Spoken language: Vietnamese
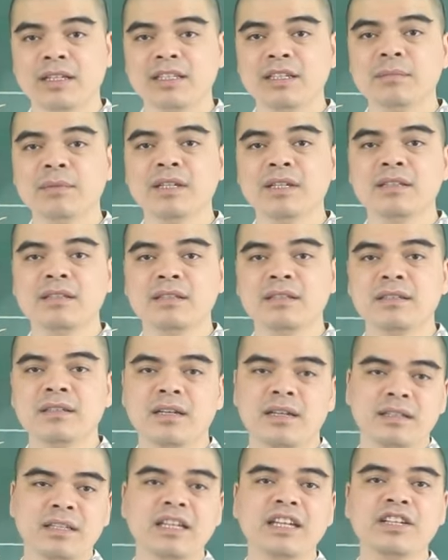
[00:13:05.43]
nhưng mà
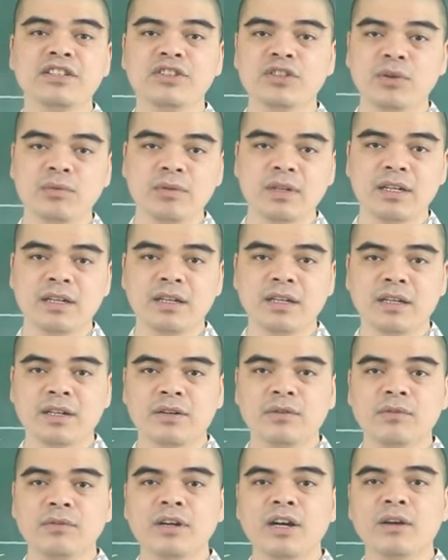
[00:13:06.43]
tình hình chung ấy,
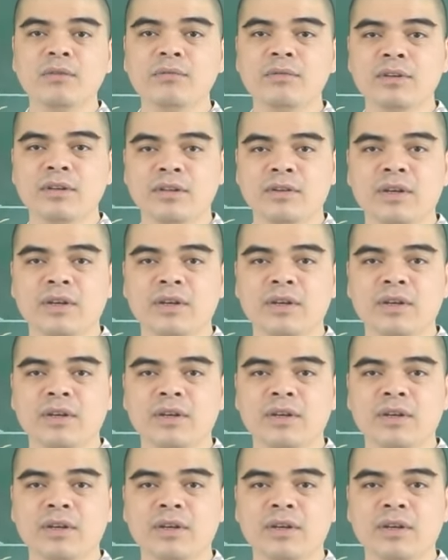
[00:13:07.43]
cũng không